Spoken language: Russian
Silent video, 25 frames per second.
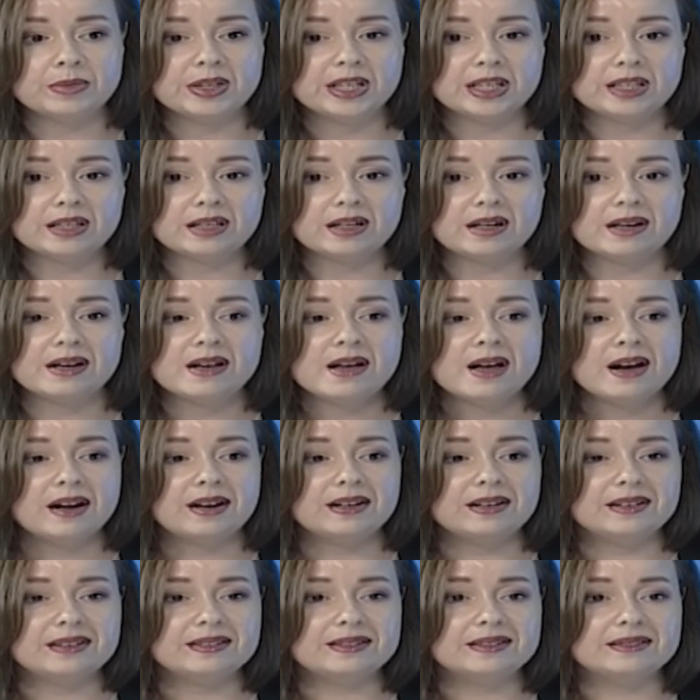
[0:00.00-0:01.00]
Это,
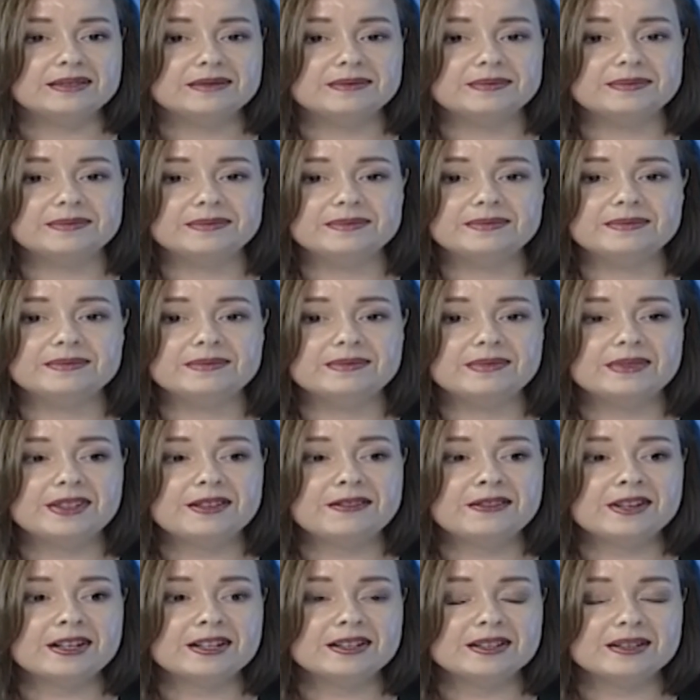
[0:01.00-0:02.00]
э,
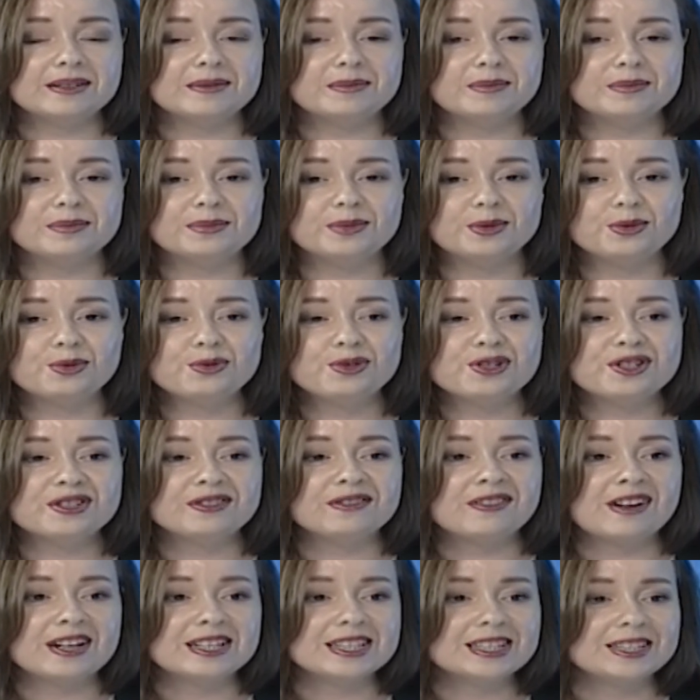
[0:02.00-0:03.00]
наверное, лучше
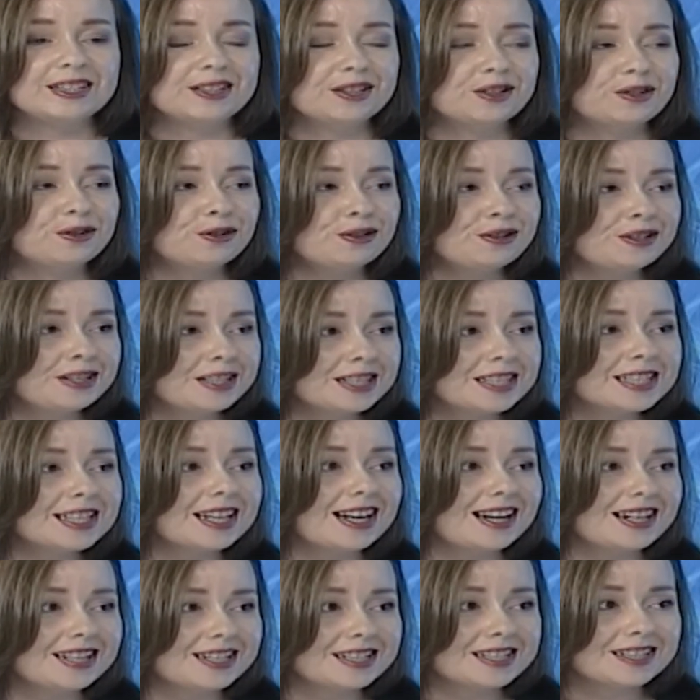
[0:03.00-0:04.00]
вас никто не
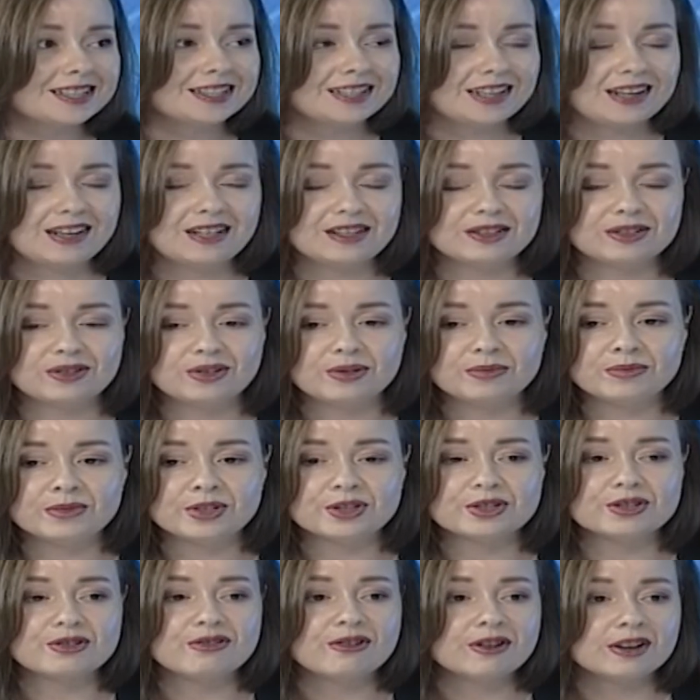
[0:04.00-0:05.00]
скажет, да, о том,
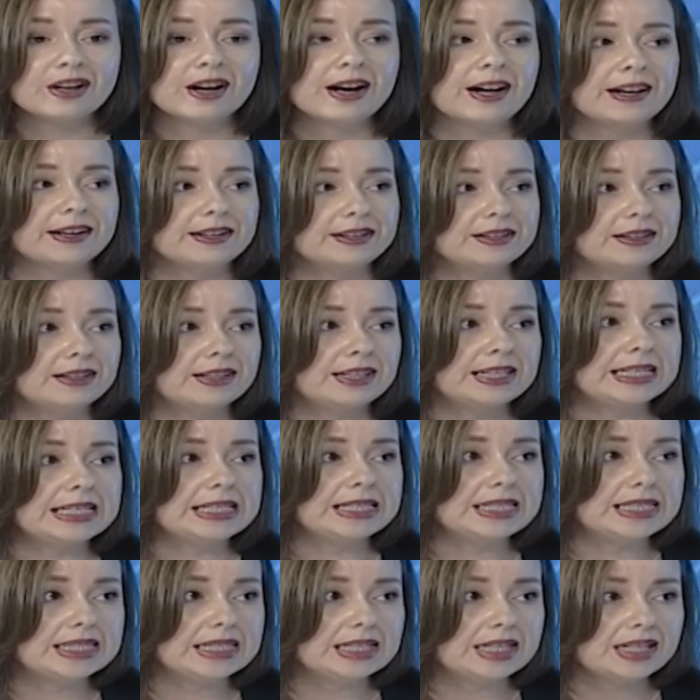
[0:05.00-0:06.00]
насколько это
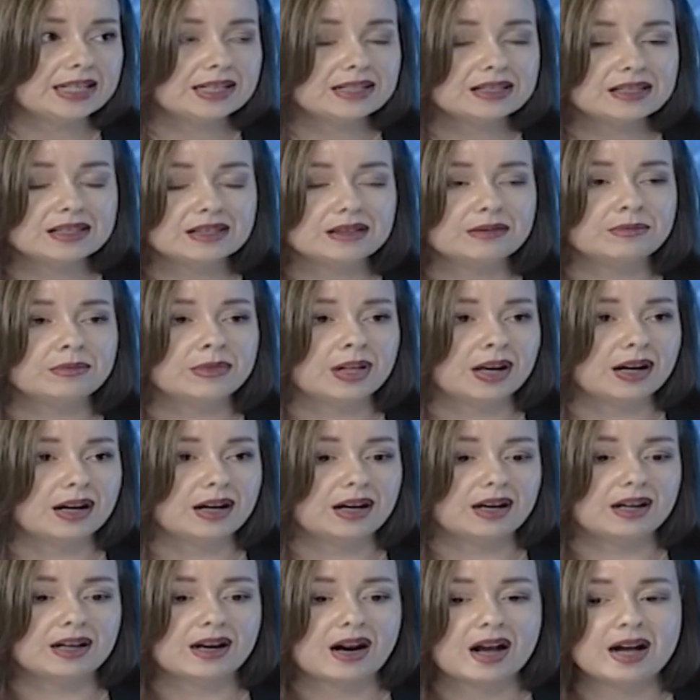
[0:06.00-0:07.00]
интересный,
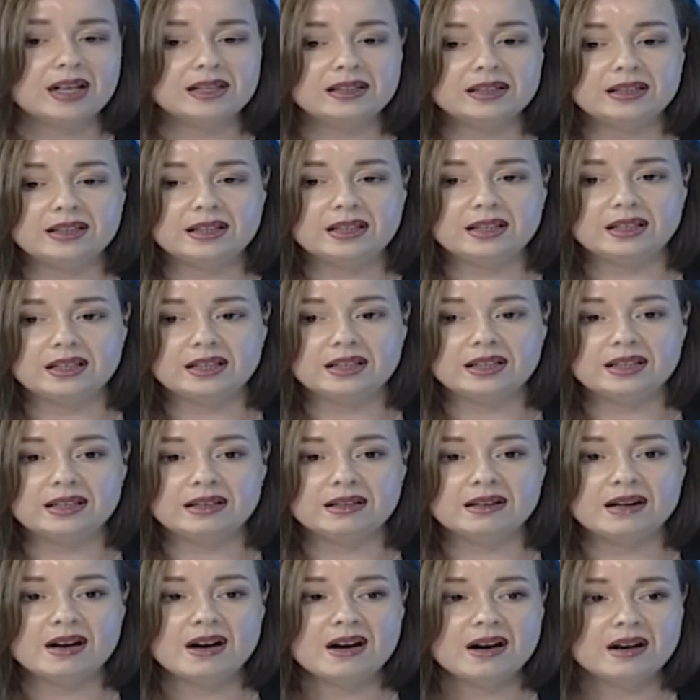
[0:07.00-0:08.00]
многогранный
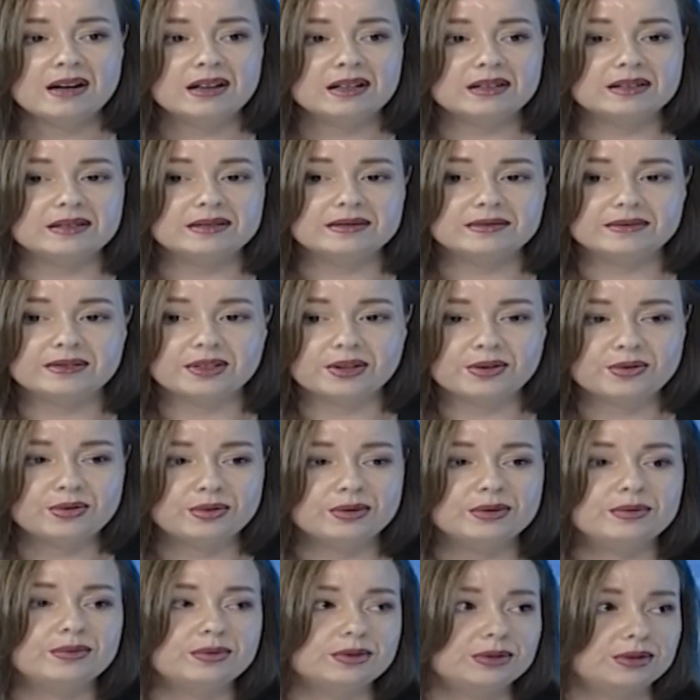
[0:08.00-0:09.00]
и э,
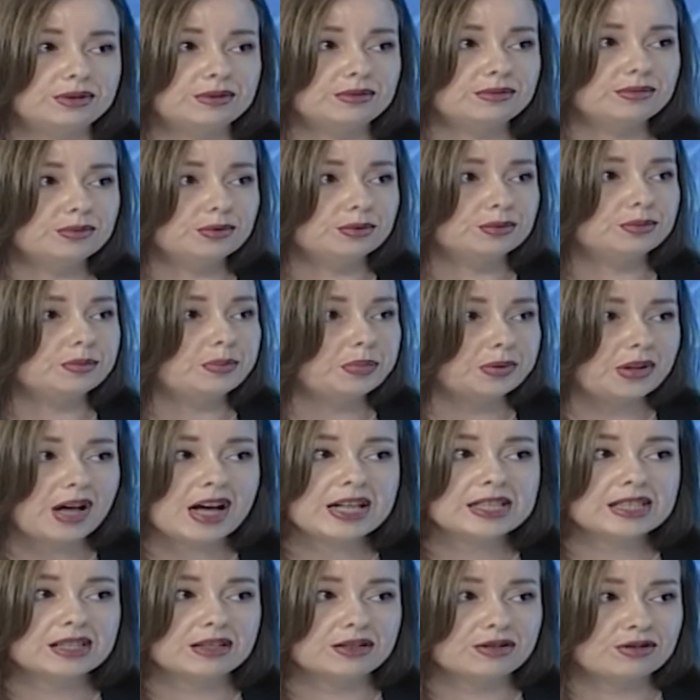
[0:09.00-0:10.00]
такой вот, ну,
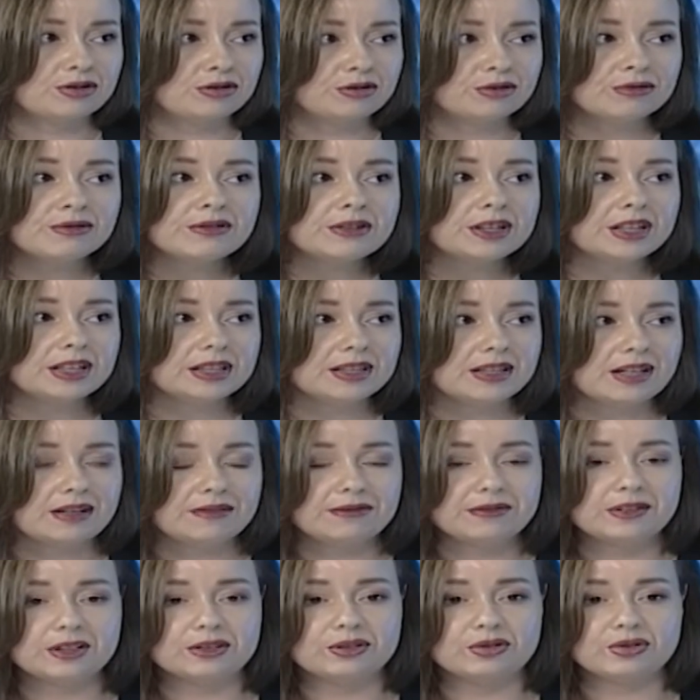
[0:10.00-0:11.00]
пласт истории, да,
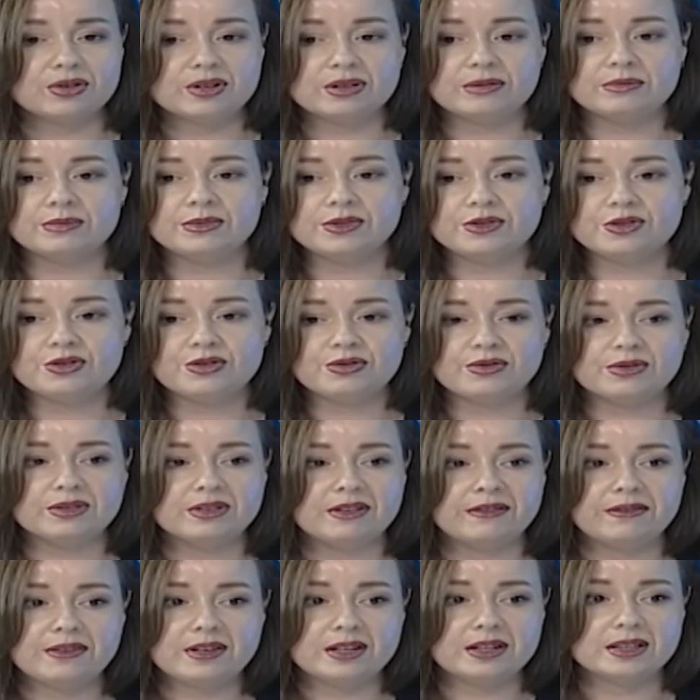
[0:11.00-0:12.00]
в котором еще,
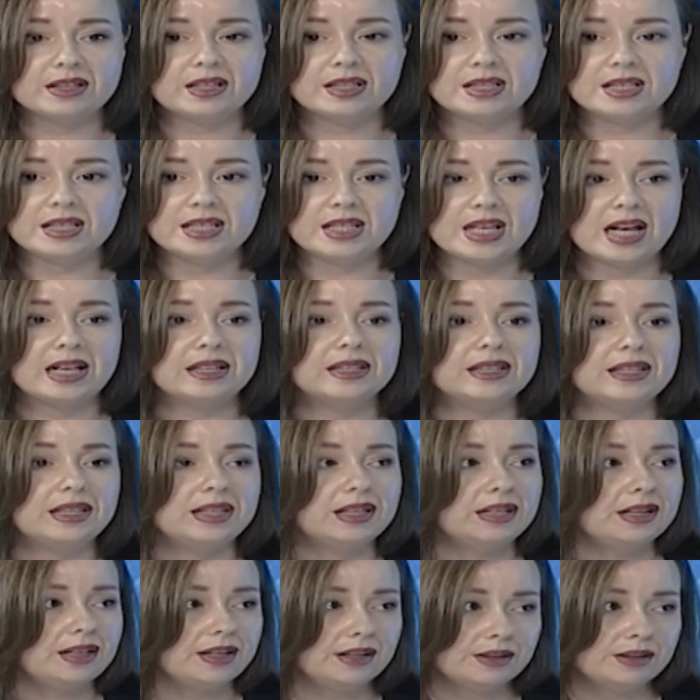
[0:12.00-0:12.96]
наверное, десятки лет